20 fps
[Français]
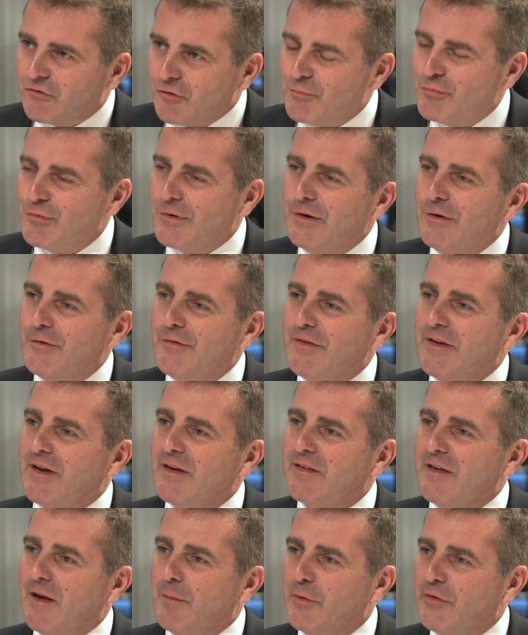je pourrais le
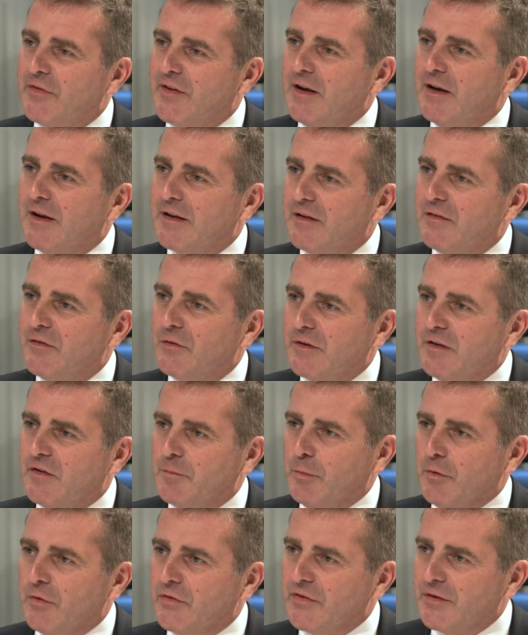faire C'est un peu ça la question
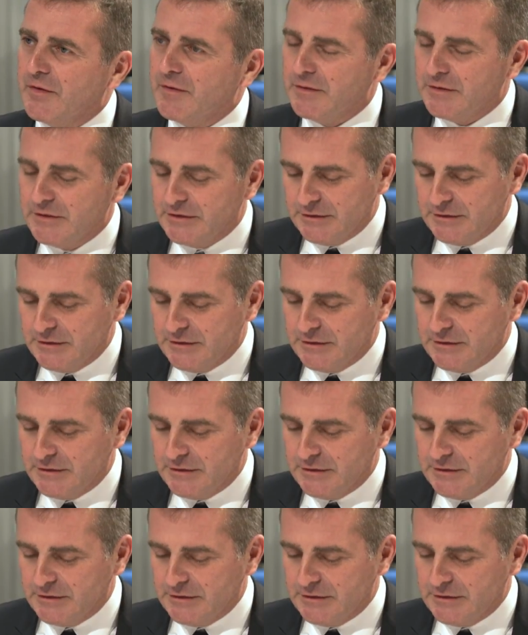Exactement.